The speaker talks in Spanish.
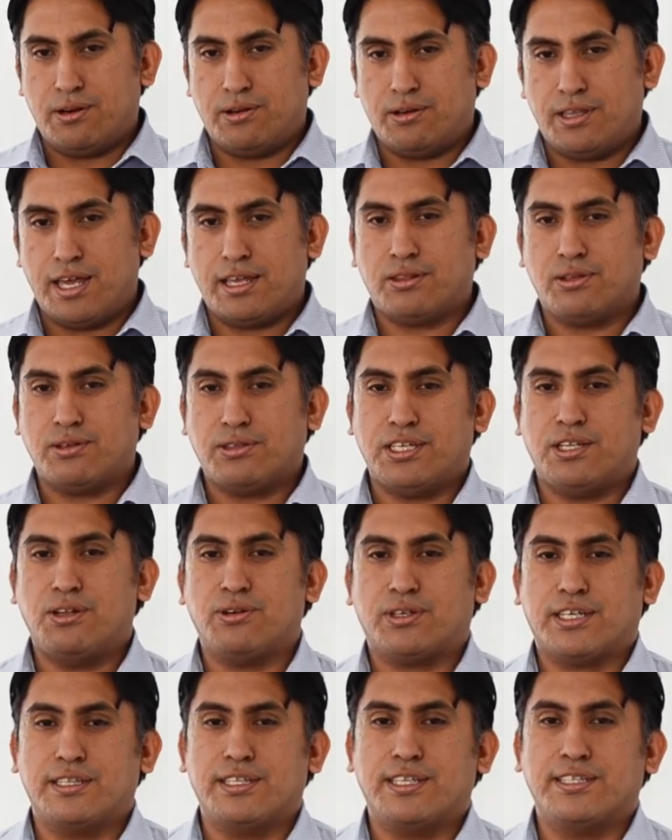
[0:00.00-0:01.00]
de los datos y
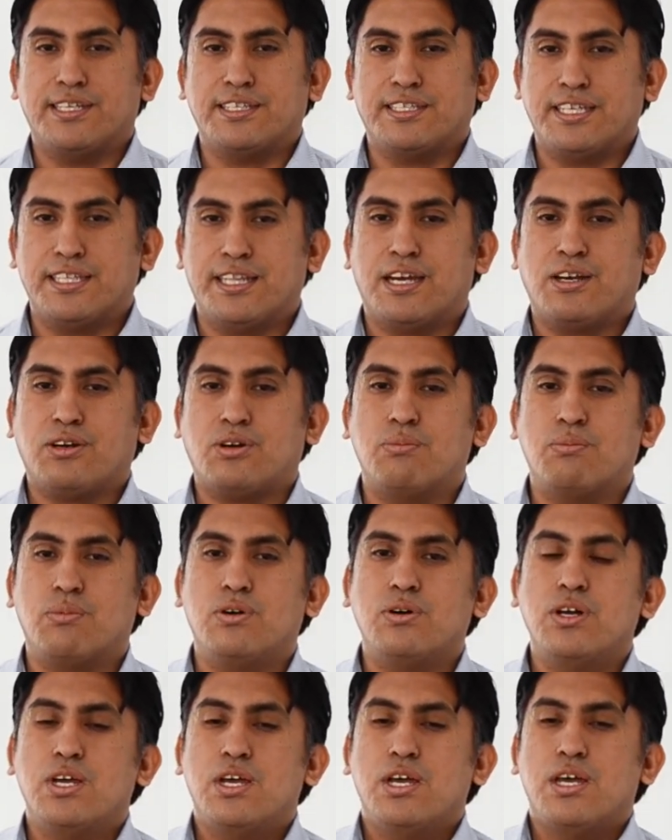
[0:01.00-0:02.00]
lo que necesitas como